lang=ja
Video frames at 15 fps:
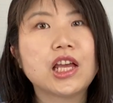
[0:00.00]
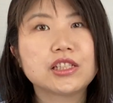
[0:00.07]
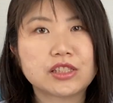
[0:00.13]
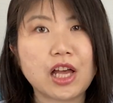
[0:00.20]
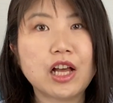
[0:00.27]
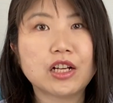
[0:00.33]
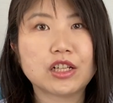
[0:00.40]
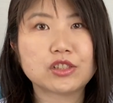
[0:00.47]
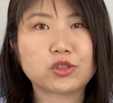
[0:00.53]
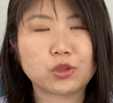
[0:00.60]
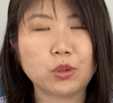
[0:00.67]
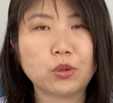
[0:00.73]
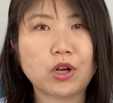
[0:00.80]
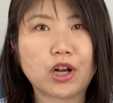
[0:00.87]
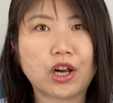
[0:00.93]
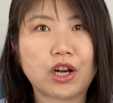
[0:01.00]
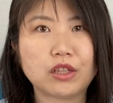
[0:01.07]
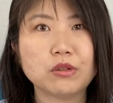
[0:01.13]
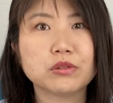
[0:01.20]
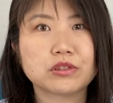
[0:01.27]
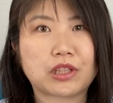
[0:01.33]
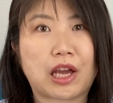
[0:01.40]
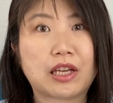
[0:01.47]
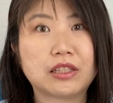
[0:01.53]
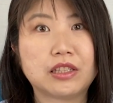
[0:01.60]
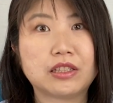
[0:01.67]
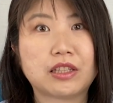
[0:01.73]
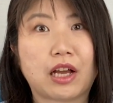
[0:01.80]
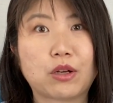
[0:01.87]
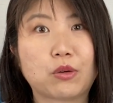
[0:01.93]
3月8日からの
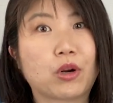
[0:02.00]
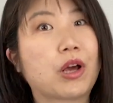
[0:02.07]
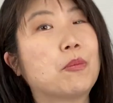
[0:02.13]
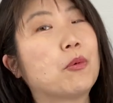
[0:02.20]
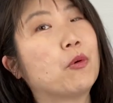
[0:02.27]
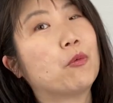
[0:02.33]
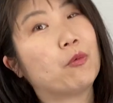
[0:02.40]
タイニータンコラボ